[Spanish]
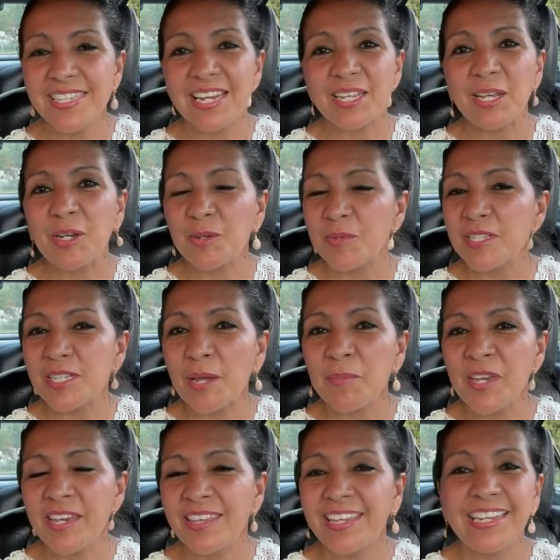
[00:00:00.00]
tarde, ¿cómo está
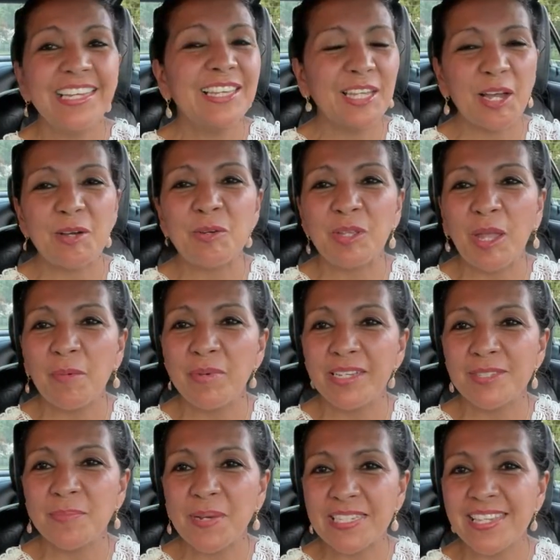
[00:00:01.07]
mi gente linda? Una
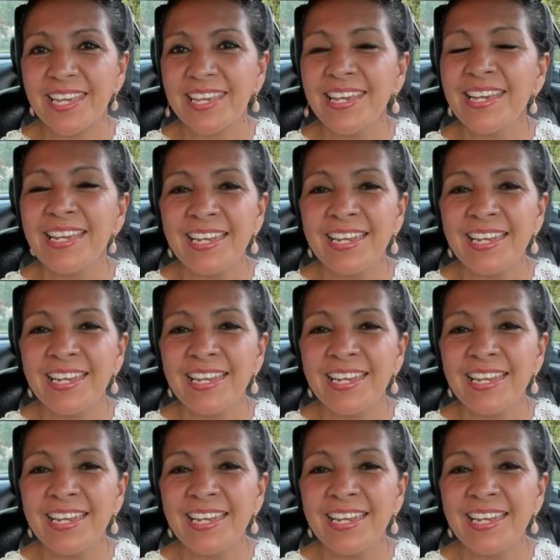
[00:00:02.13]
vez más aquí,